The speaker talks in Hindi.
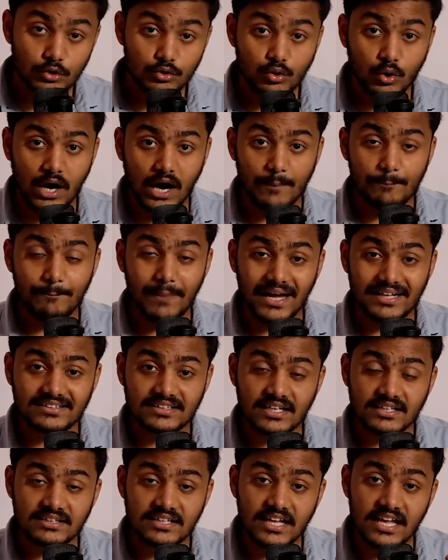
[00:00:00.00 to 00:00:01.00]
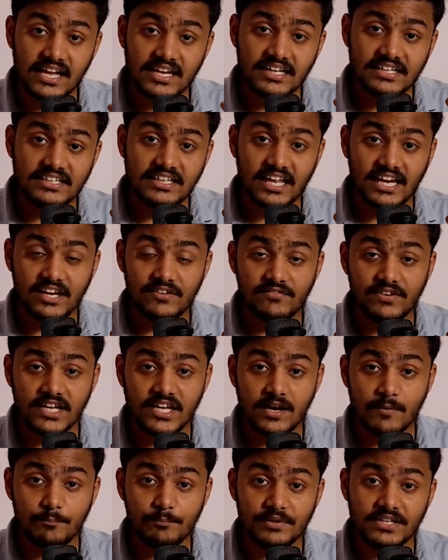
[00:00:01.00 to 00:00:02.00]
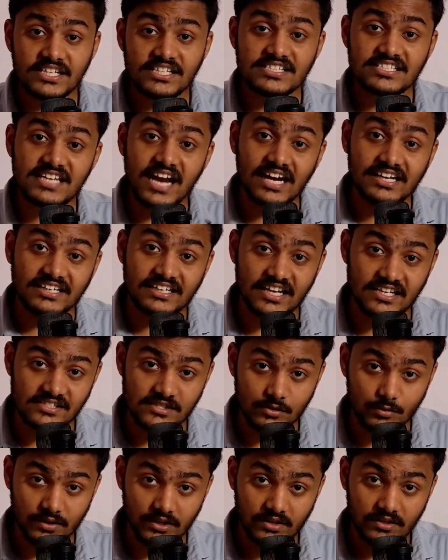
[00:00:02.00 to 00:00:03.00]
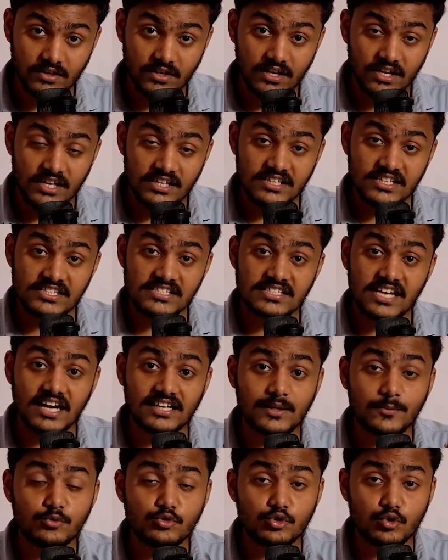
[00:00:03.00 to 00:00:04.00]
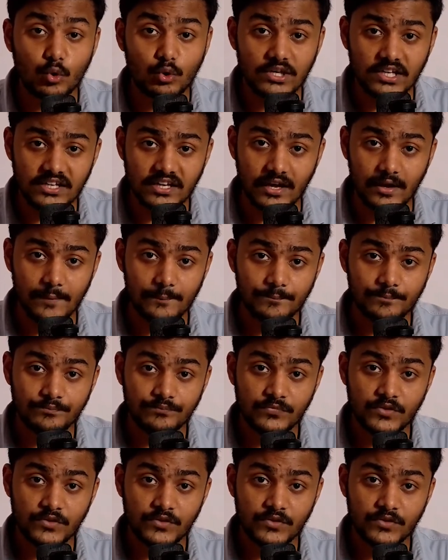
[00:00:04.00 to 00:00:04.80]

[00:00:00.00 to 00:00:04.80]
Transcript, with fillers: तो अब बात करते हैं कि डिलीवरी कंपनी स्टार्ट कैसे हुई इनकी स्टार्टअप स्टोरी क्या है